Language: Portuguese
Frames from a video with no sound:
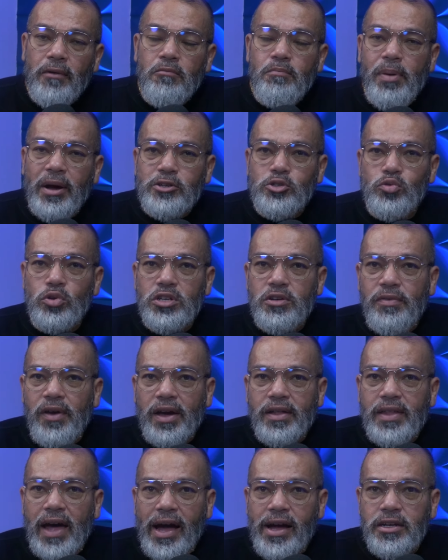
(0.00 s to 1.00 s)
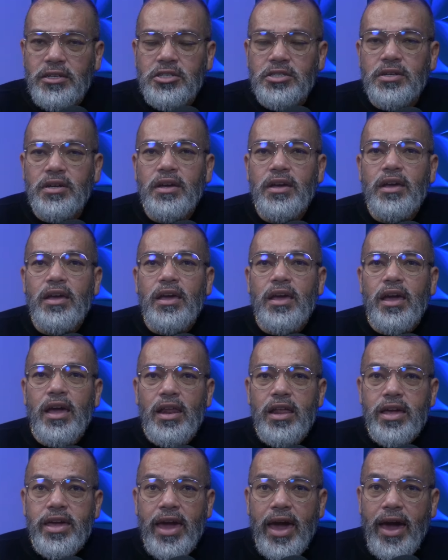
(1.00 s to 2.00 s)
Um pastor de verdade,
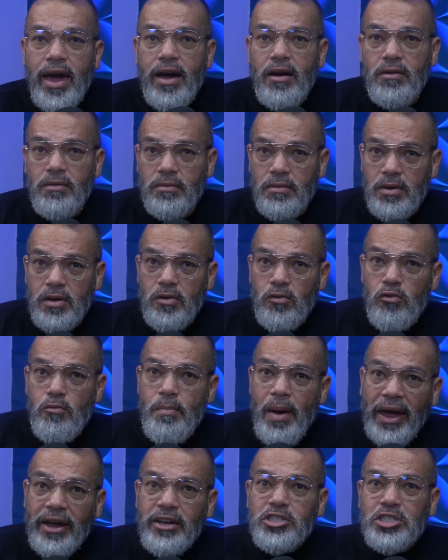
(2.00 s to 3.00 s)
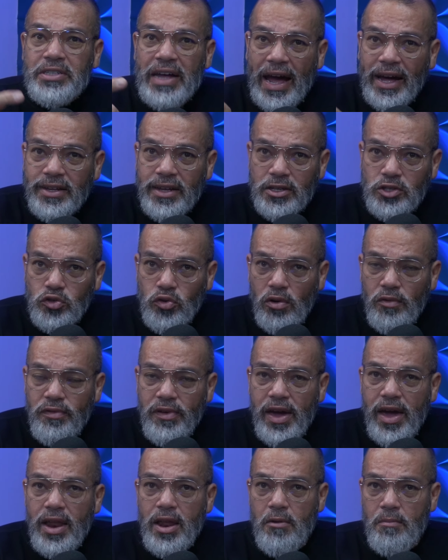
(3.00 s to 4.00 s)
ele quer o bem-estar da sua
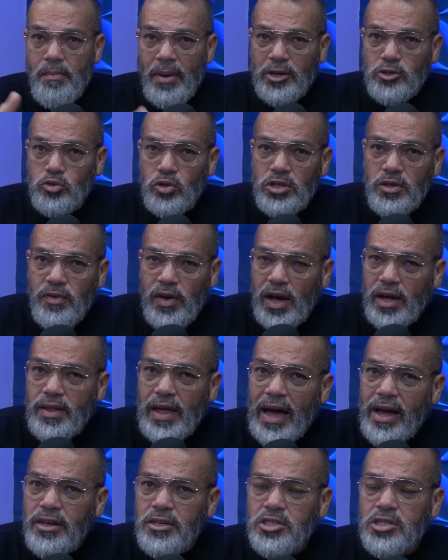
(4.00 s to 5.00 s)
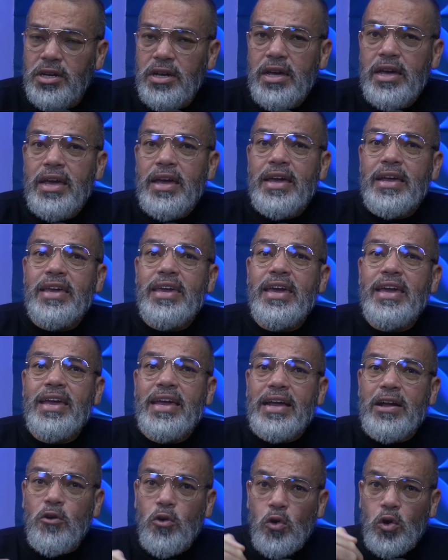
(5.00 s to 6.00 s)
ovelha. Um pastor de verdade que
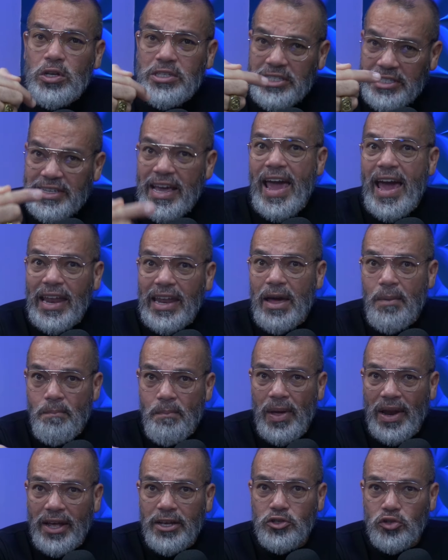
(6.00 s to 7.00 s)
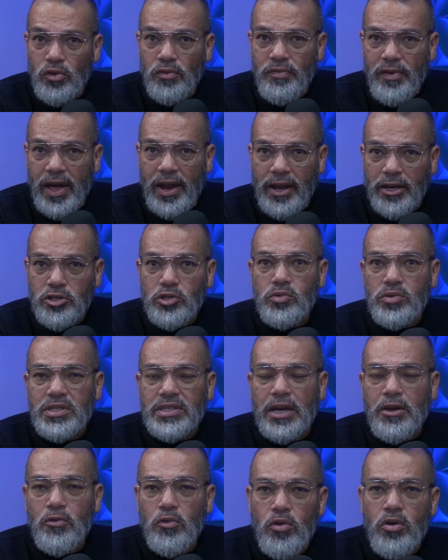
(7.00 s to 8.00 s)
zela pelas ovelhas do
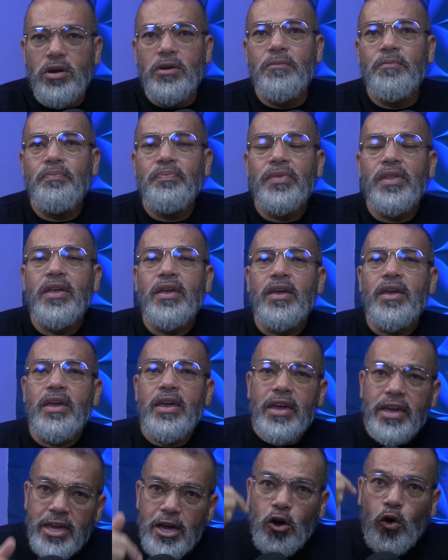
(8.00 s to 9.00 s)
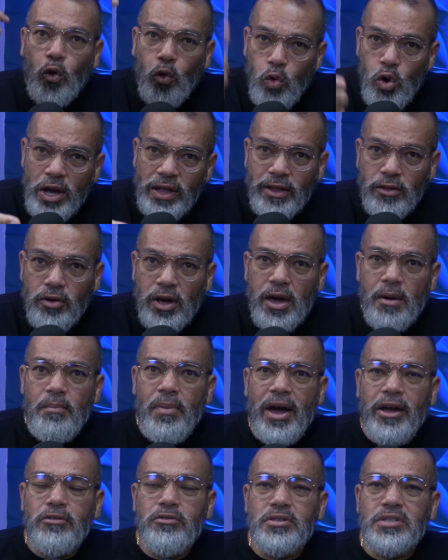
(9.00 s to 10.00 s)
Senhor e que cuida do
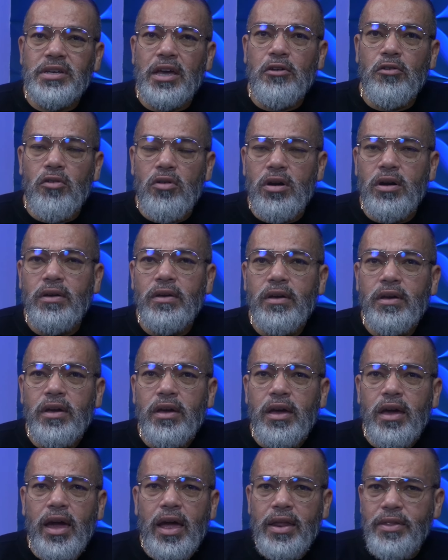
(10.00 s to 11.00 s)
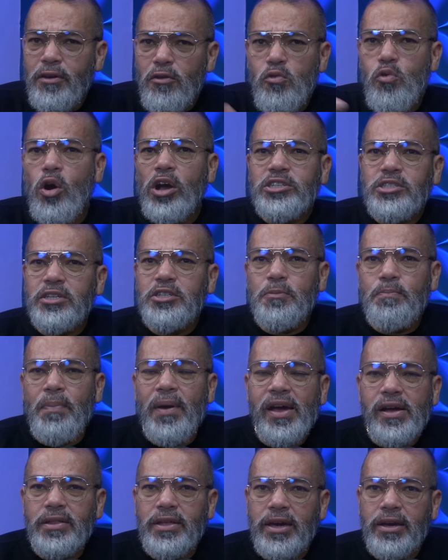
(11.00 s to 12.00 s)
rebanho do Senhor, ele não gosta de
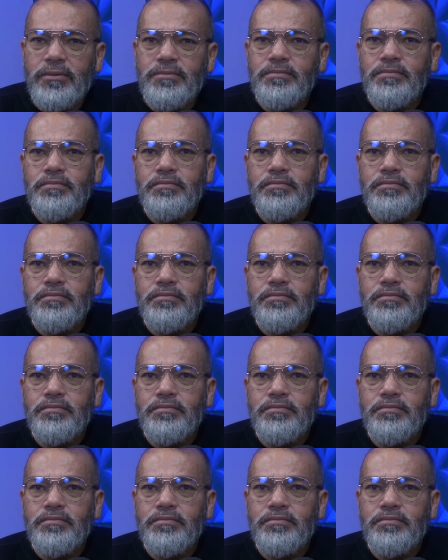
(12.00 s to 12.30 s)
perder.